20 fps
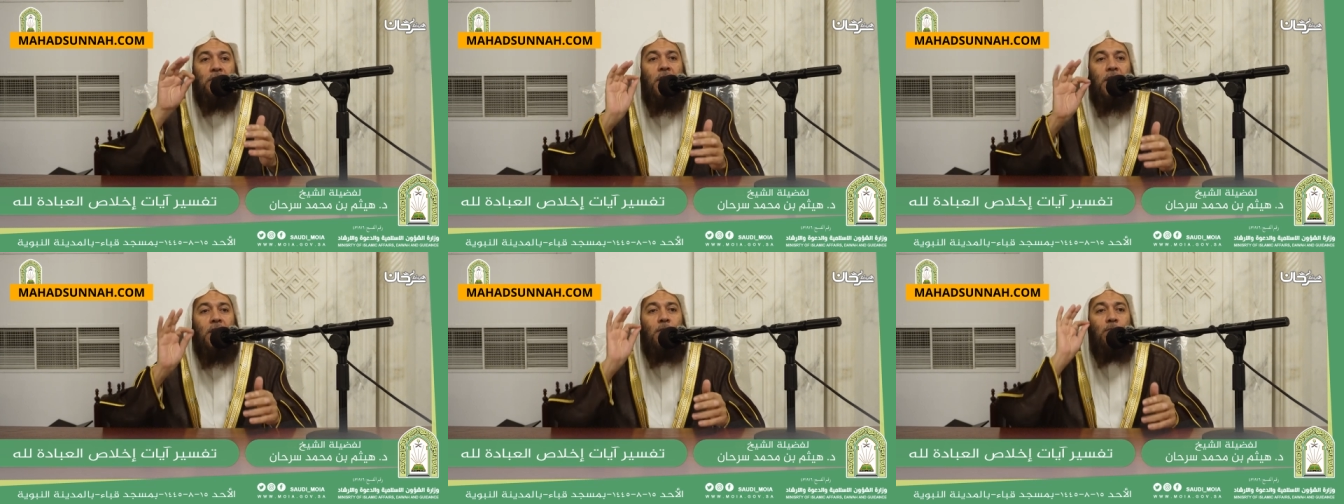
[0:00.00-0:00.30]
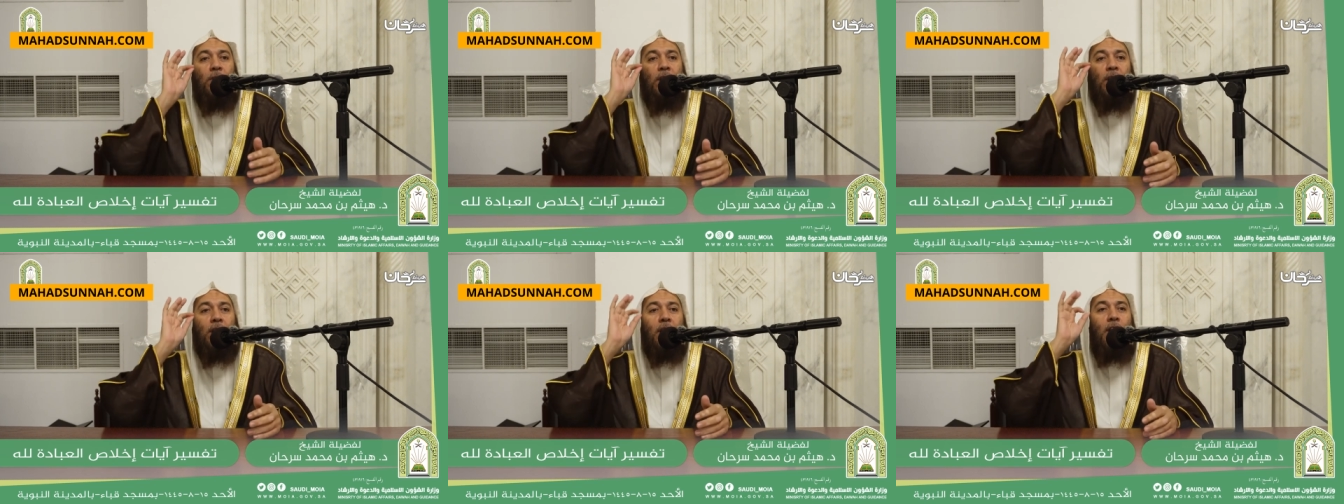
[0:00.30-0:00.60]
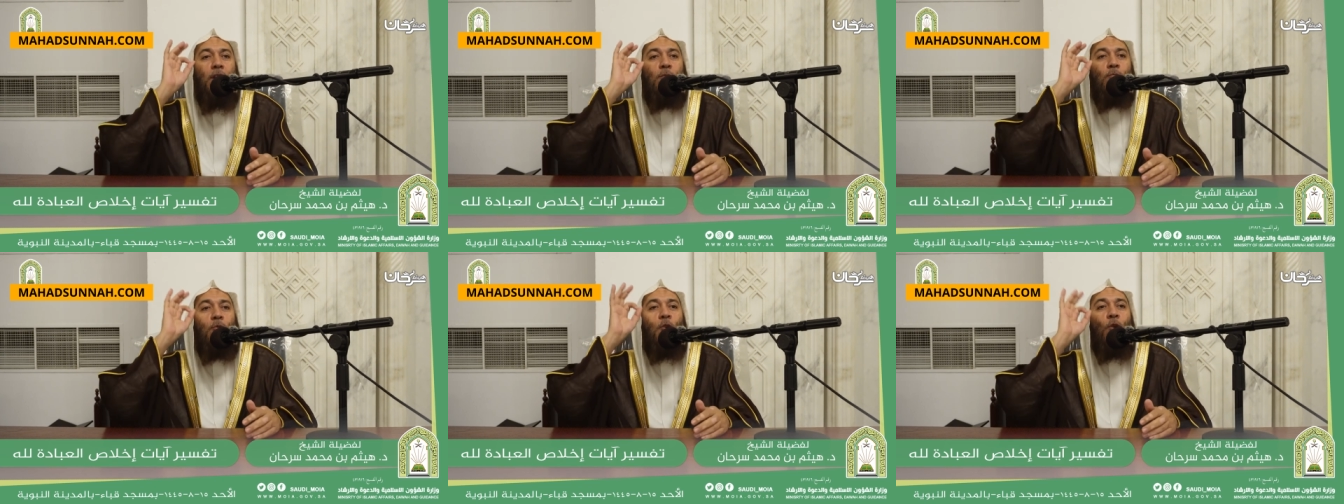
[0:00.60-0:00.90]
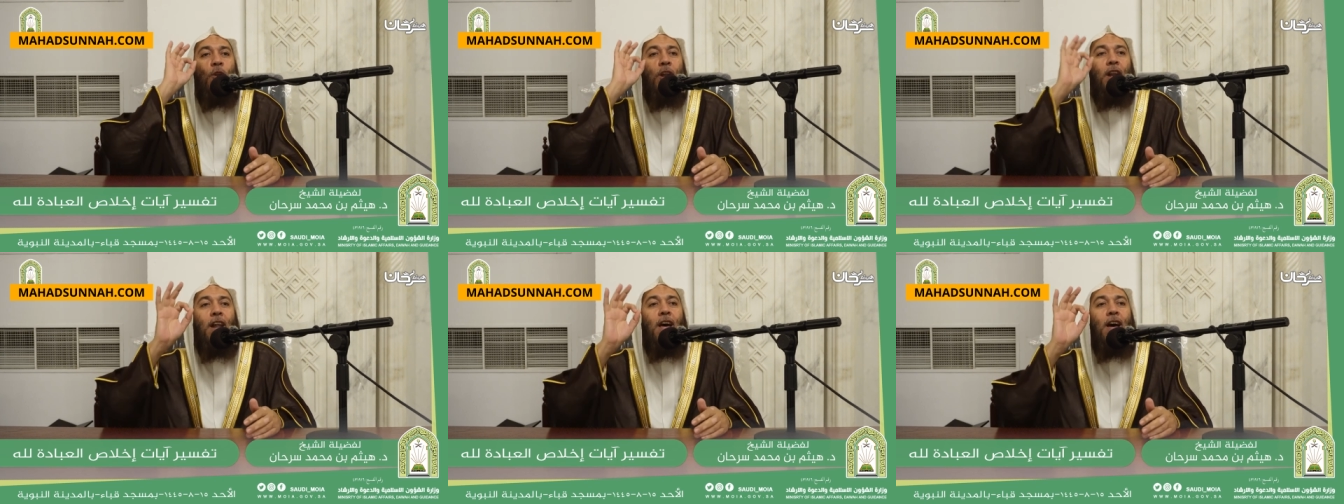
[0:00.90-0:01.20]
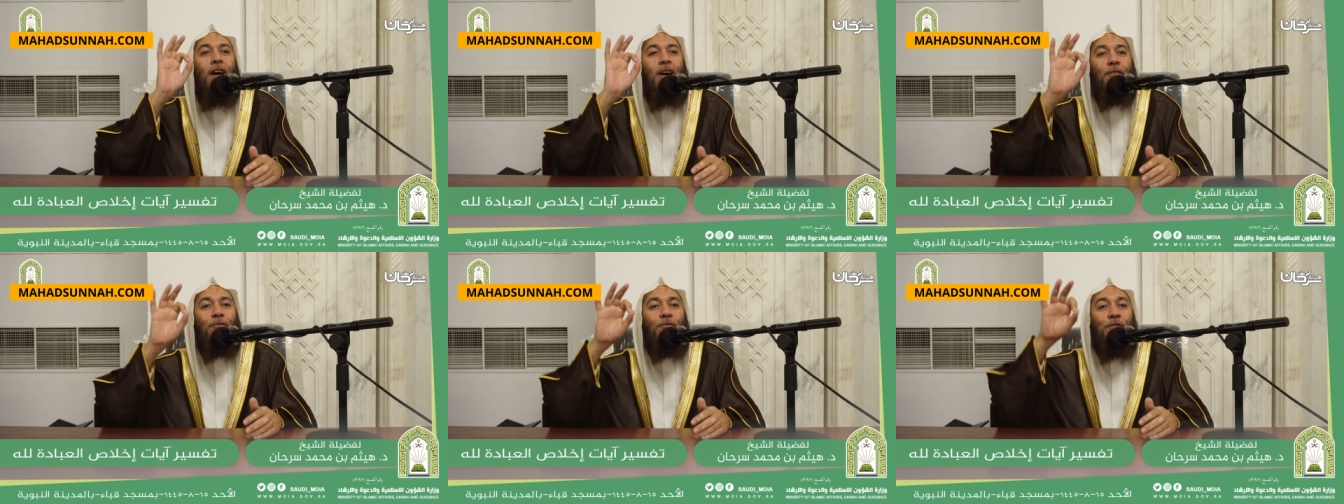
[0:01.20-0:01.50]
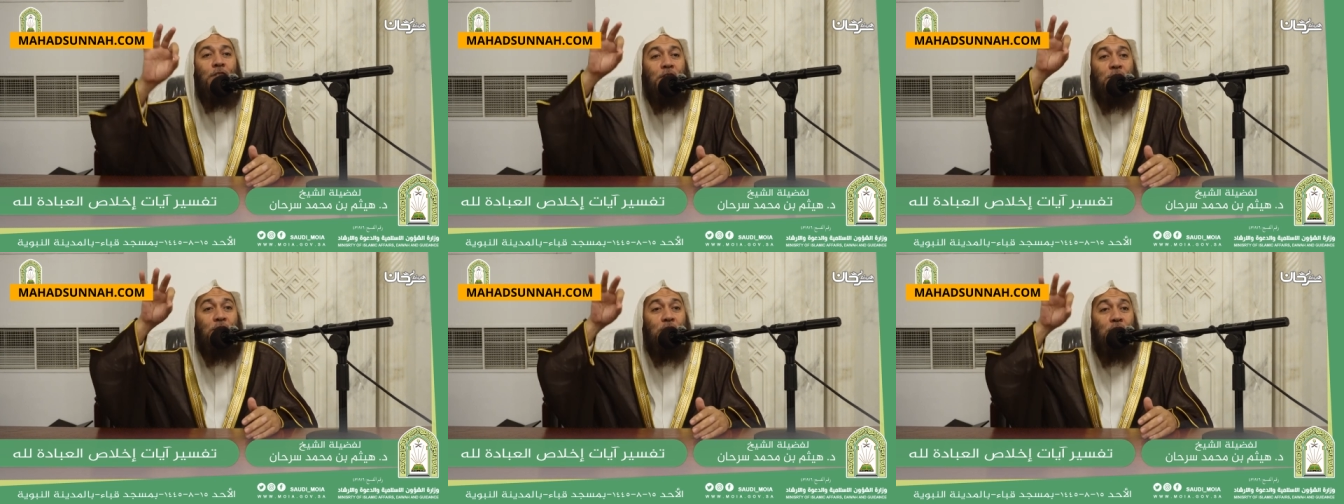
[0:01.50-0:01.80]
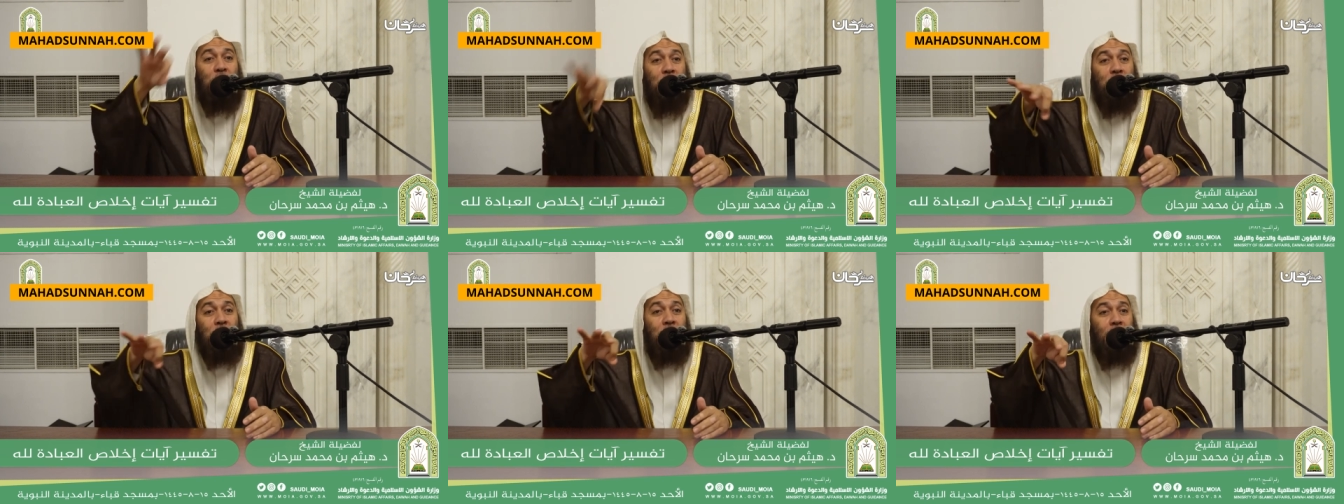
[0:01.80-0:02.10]
تيمية رحمه الله في
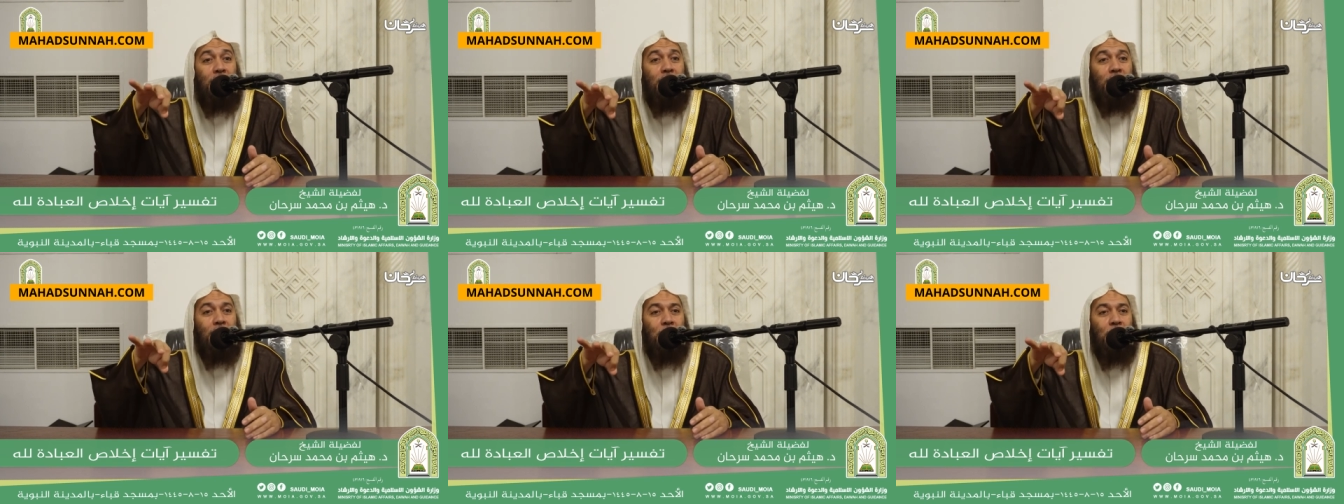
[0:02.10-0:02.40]
السجن